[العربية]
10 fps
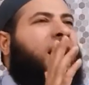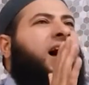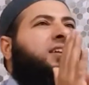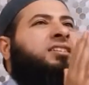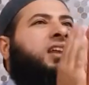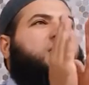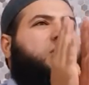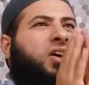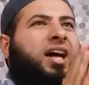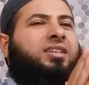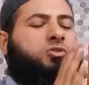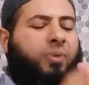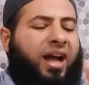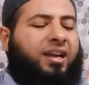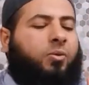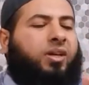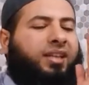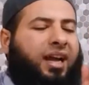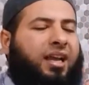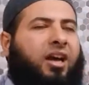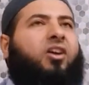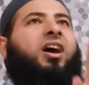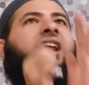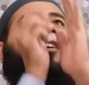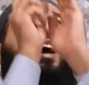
أن الله سبحانه وتعالى خلق